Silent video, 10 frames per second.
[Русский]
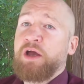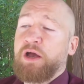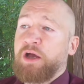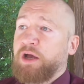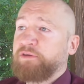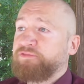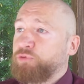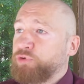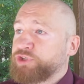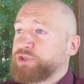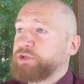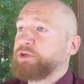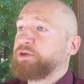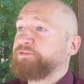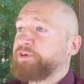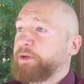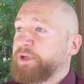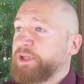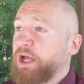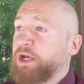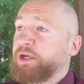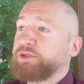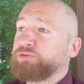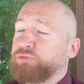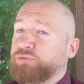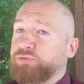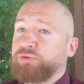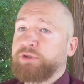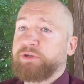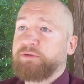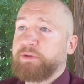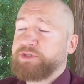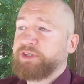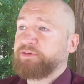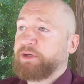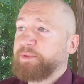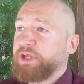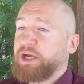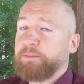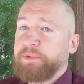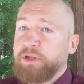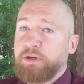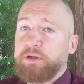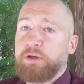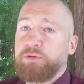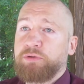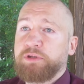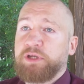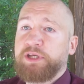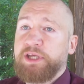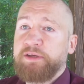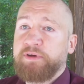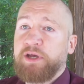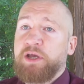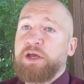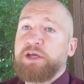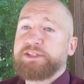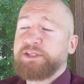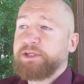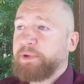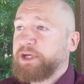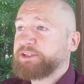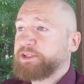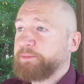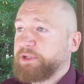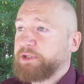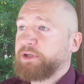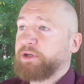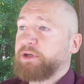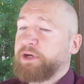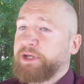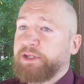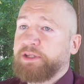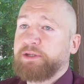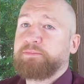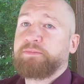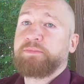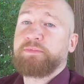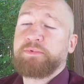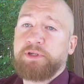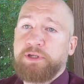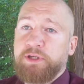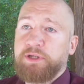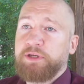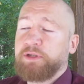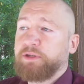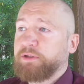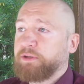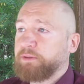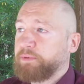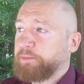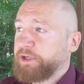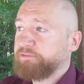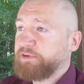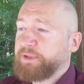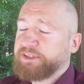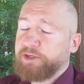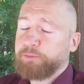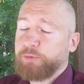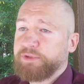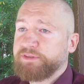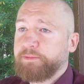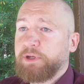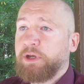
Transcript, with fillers: э, вхож э, в криминальные структуры, вообще в криминальный мир э, города Киева и занимается именно рэкетом и, по моей информации, наемным убийством.